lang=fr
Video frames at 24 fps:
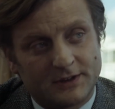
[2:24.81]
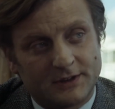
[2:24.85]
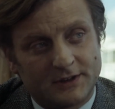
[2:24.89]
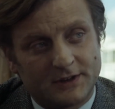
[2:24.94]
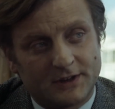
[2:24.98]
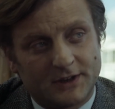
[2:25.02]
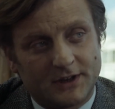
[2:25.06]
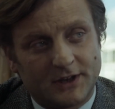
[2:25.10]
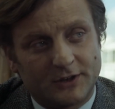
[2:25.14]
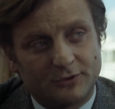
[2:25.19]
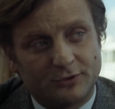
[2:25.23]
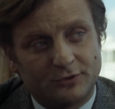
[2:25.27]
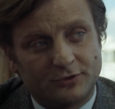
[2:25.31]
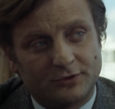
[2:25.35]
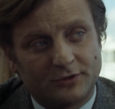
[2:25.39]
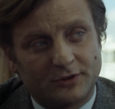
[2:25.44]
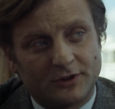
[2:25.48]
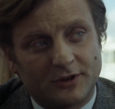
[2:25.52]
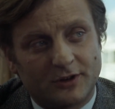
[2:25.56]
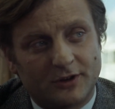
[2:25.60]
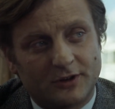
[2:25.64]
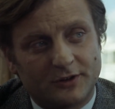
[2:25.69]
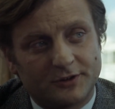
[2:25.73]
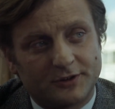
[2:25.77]
Es-tu sûr qu'en
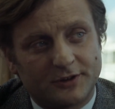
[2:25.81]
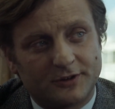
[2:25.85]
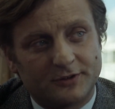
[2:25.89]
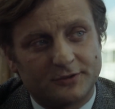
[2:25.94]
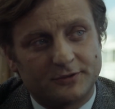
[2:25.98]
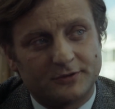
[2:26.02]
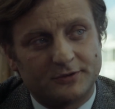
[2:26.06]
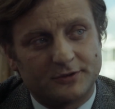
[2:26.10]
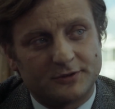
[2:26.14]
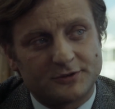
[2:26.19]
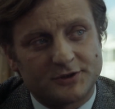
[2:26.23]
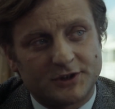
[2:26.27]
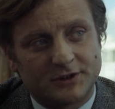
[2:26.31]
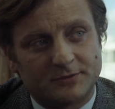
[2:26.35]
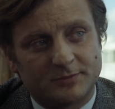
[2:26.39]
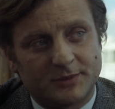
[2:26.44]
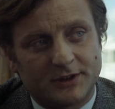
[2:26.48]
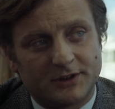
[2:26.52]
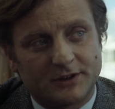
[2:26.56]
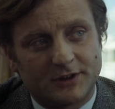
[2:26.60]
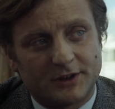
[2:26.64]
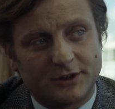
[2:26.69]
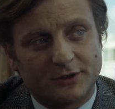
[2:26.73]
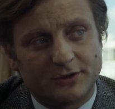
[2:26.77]
rentrant, tu ne te jettes pas
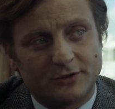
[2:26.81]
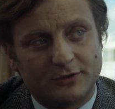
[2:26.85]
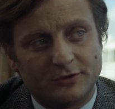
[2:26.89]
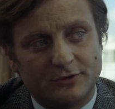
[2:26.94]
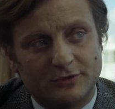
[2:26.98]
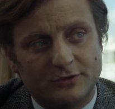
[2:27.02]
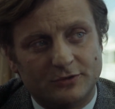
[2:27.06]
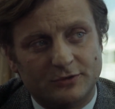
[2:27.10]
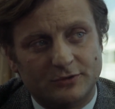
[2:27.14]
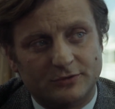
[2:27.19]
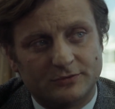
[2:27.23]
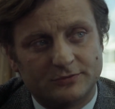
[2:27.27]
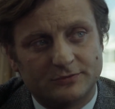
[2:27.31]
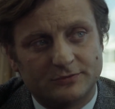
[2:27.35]
dans la gueule du loup